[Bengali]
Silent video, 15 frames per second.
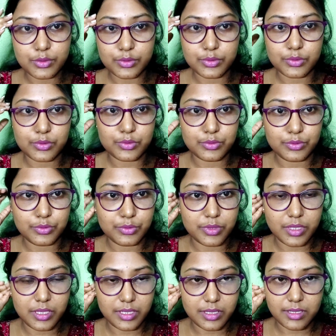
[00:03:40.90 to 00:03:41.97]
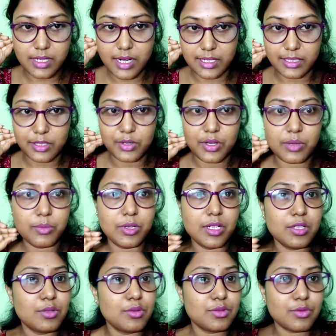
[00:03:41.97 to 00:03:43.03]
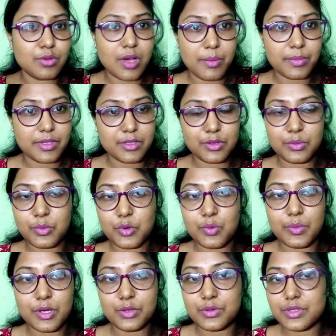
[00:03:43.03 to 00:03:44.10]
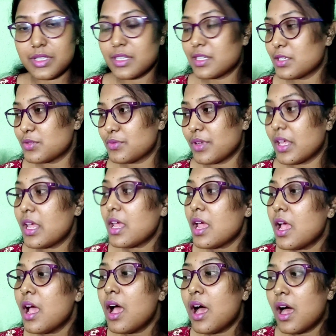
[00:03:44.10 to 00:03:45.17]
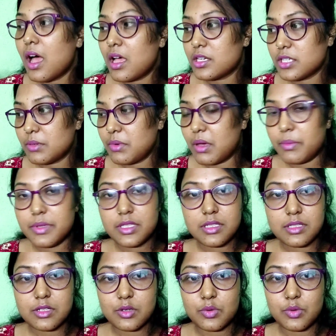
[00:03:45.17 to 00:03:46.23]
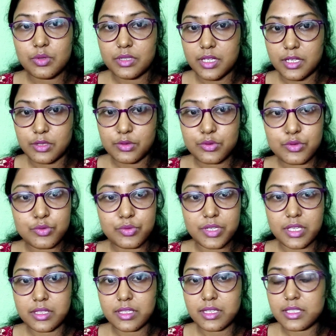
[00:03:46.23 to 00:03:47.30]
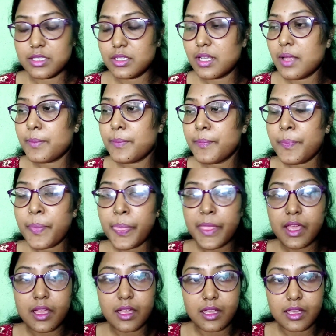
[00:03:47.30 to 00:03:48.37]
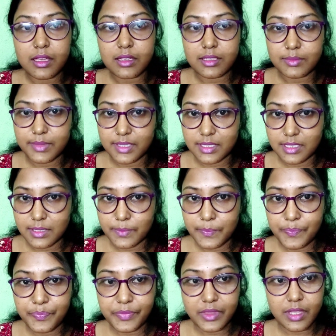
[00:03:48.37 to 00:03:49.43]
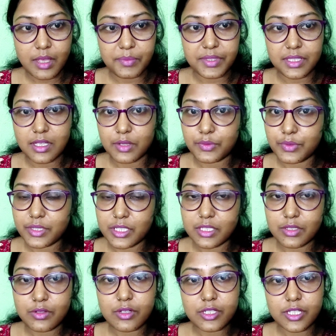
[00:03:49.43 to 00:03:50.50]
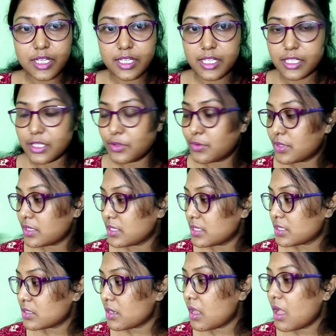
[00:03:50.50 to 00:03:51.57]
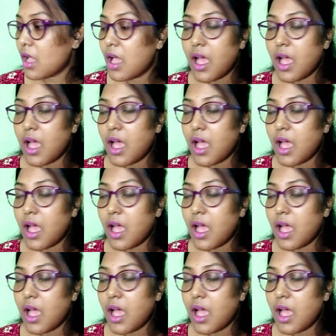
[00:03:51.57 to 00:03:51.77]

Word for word: টুক চুল টুল কেট কাটতে হয় বলে তো তো আমার তো বউ মানুষদের কিছু নেই আর সেভাবে জাস্ট নোকটা একটু ছুঁয়ে দিয়েছিলাম আমার যে নাবিদ কাকু এসেছিলো সেই এসে করে দিয়েছিল